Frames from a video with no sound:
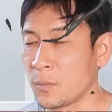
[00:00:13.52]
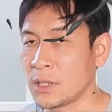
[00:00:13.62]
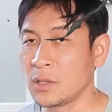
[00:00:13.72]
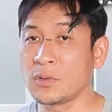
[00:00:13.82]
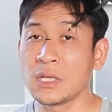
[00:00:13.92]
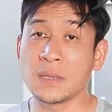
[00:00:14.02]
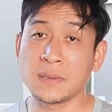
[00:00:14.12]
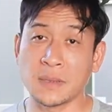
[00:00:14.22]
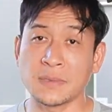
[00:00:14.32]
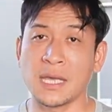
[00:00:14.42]
วิทยุที
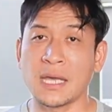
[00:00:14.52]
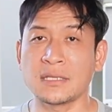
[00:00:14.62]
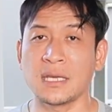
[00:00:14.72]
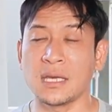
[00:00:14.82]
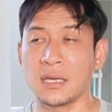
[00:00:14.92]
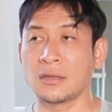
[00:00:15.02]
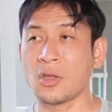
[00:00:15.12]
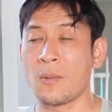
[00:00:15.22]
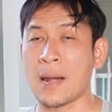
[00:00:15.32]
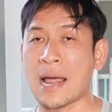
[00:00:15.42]
14AG
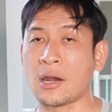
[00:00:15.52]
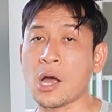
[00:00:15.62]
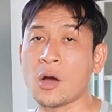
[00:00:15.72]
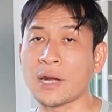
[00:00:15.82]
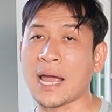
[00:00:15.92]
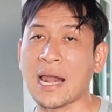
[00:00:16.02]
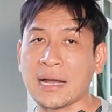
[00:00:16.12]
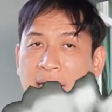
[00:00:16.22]
ตอนเวลาเราเข้าหน้าหลัก